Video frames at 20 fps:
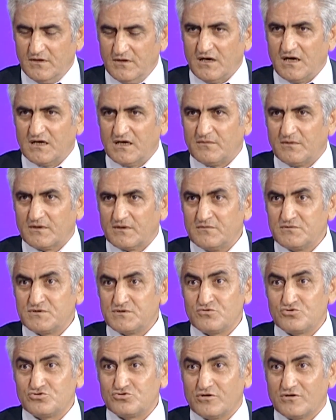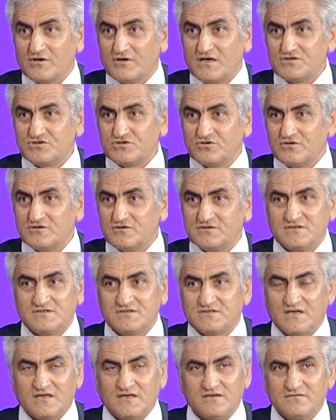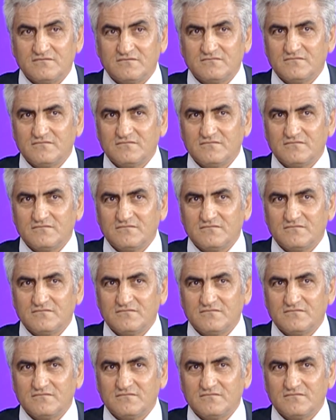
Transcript: Hadi bakayım şimdi sokağa çıkıyoruz. İsteyen